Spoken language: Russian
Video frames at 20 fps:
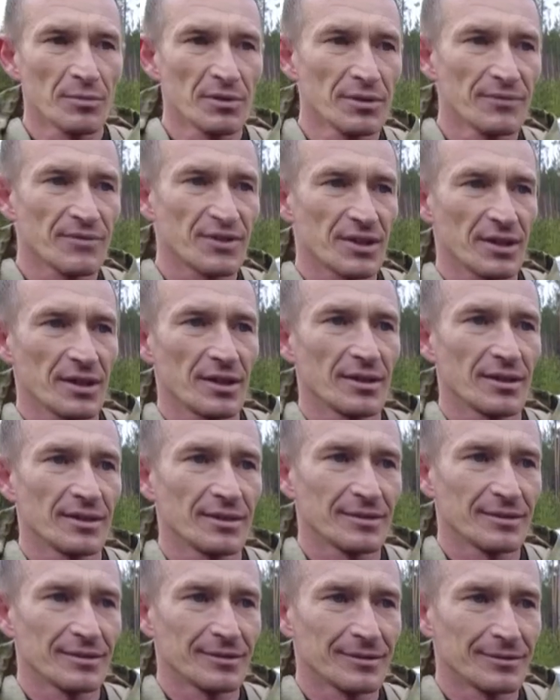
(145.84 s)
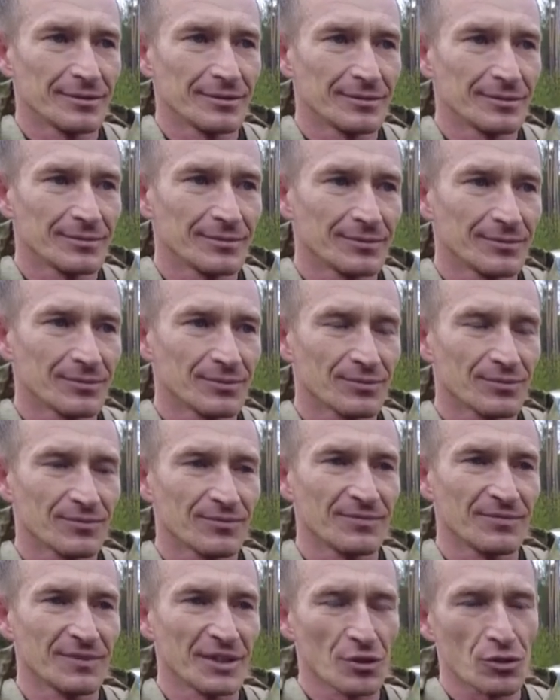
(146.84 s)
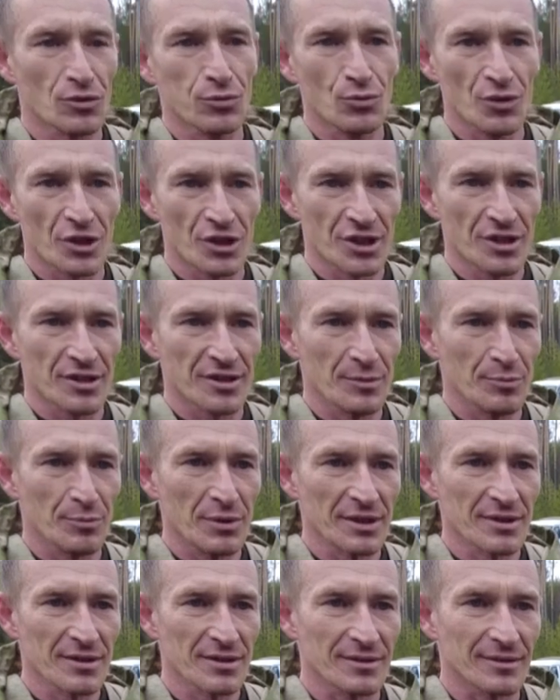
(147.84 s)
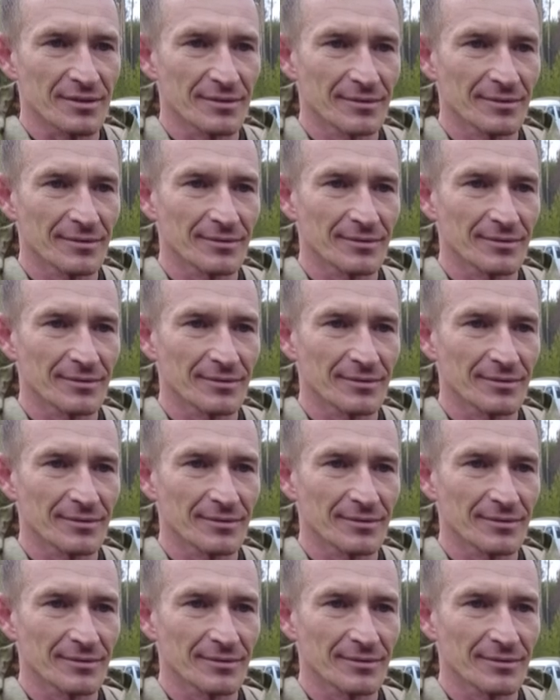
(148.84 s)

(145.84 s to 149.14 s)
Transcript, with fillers: мы все э, военнослужащие запаса